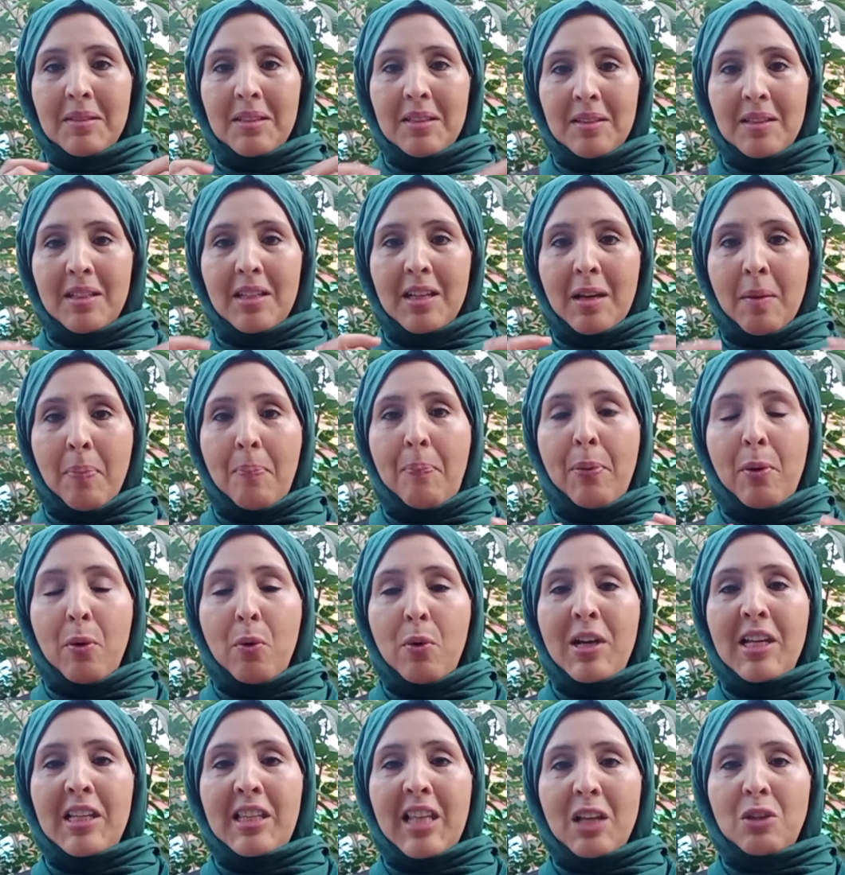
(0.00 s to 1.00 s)
يكبروا
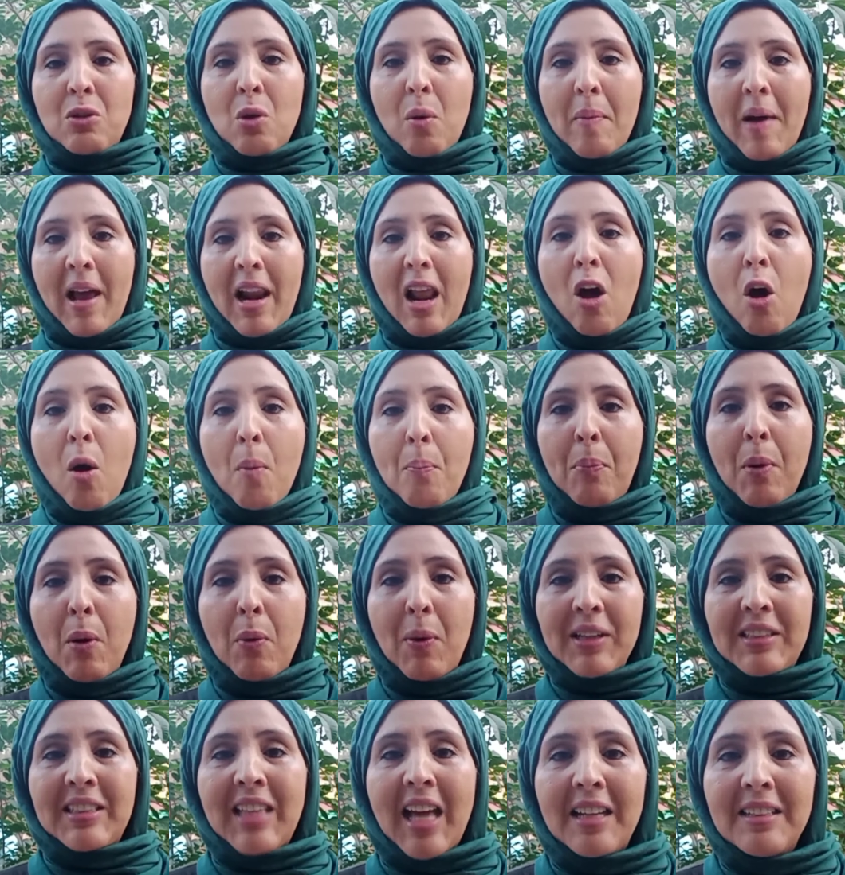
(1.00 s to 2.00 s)
وليداتهم على حب
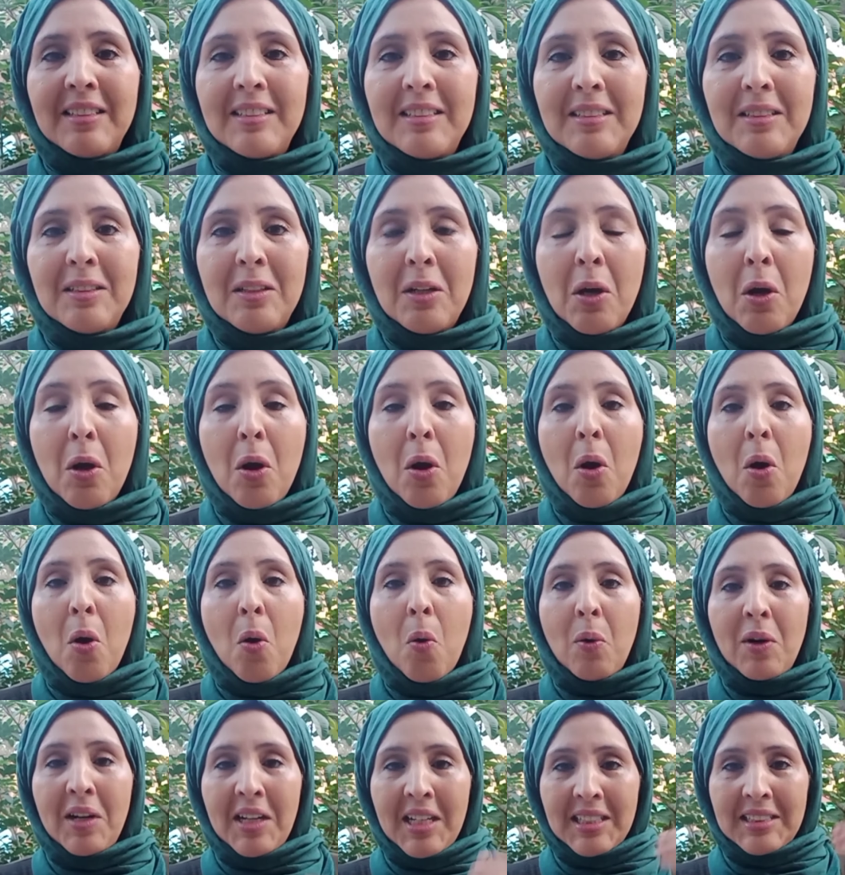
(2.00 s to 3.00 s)
الوطن
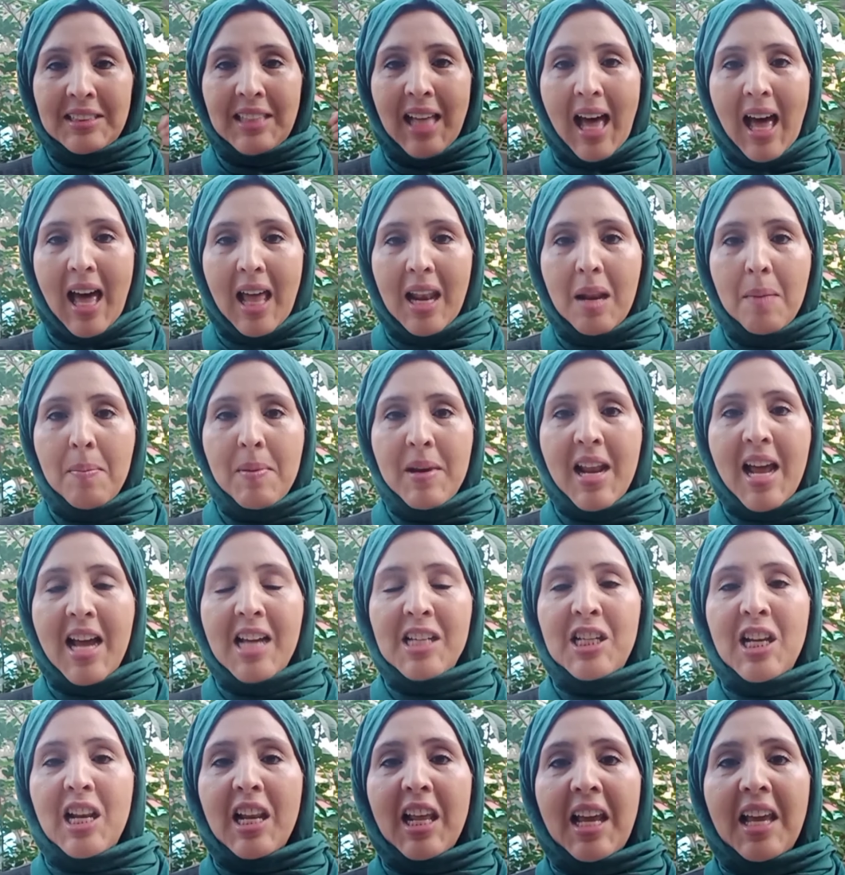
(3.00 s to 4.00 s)
والنضال من
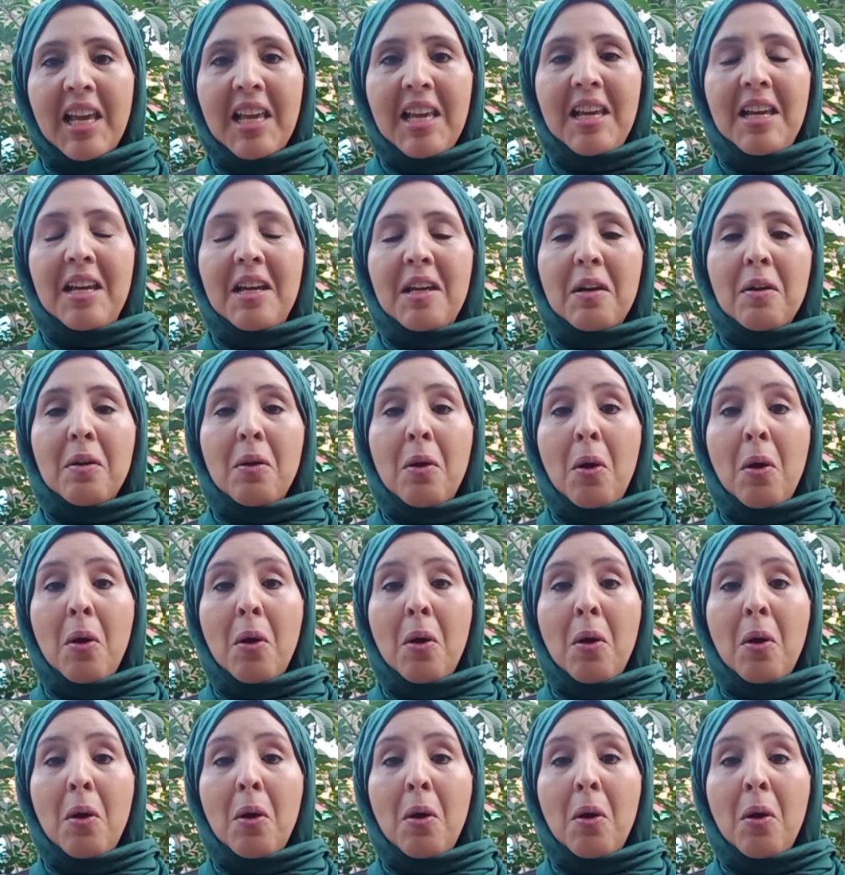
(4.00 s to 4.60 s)
اجل الخير